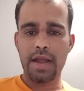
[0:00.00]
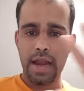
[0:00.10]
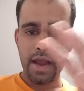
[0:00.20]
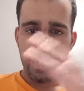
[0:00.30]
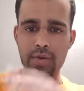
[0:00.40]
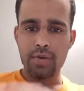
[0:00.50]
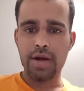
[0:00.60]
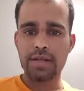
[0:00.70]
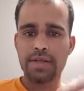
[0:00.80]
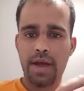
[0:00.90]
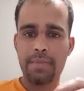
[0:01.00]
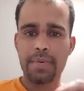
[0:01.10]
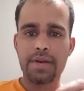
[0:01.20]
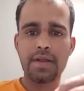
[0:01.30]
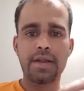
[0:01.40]
எல்லாரும் உட்காந்து
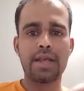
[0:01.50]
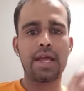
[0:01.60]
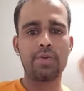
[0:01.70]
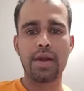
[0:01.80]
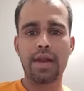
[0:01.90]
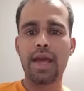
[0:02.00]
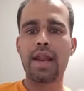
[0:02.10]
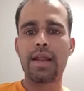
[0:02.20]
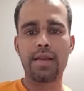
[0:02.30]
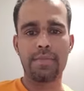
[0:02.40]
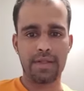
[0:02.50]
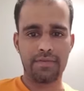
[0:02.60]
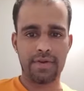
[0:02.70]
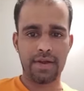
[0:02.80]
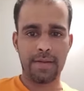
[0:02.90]
சாப்பிட்டு நீங்கள் அதை ஒரு நேரலையில்
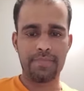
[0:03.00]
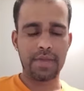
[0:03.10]
பதிவிடுங்க